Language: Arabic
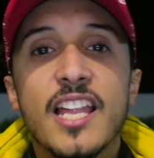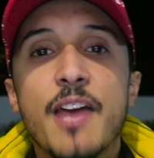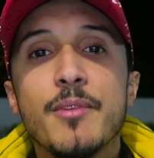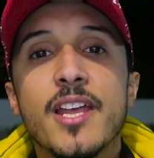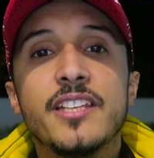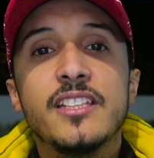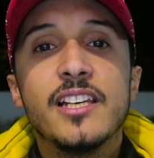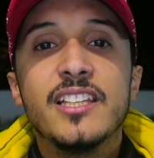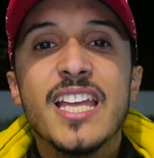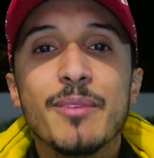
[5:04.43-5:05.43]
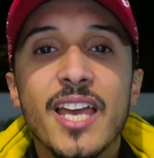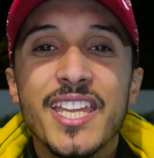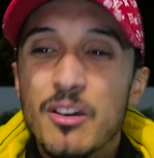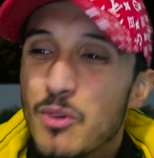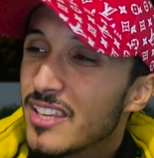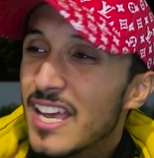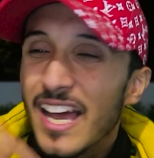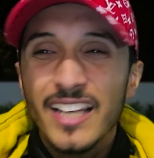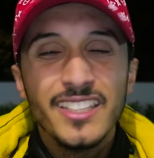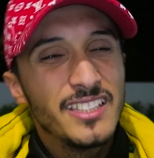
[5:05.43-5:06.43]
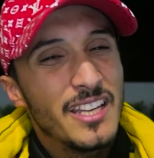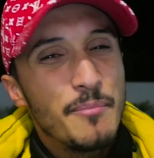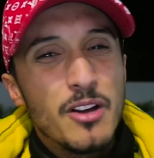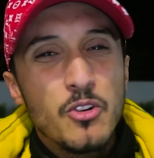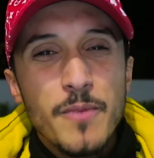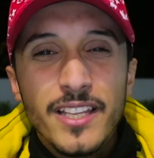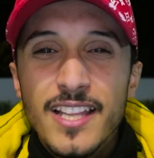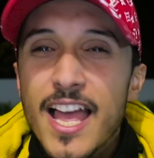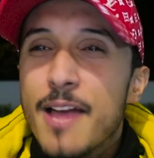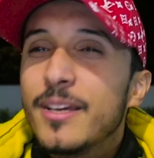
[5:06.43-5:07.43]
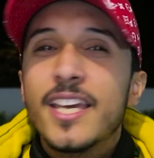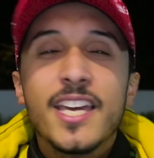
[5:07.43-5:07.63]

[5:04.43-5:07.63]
هذه الحمله هذه ديال دعم القنوات غادي نديرها معكم هذا العام